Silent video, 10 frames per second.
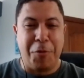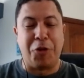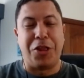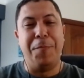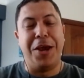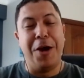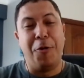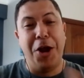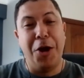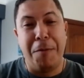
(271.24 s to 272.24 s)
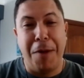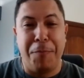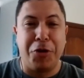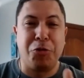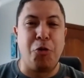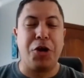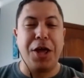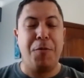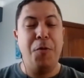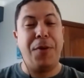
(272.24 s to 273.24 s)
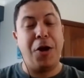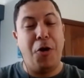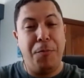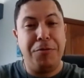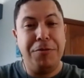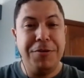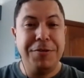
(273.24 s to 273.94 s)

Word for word: pero también es un lío, mamá, porque tú no lo quieres muy palomo.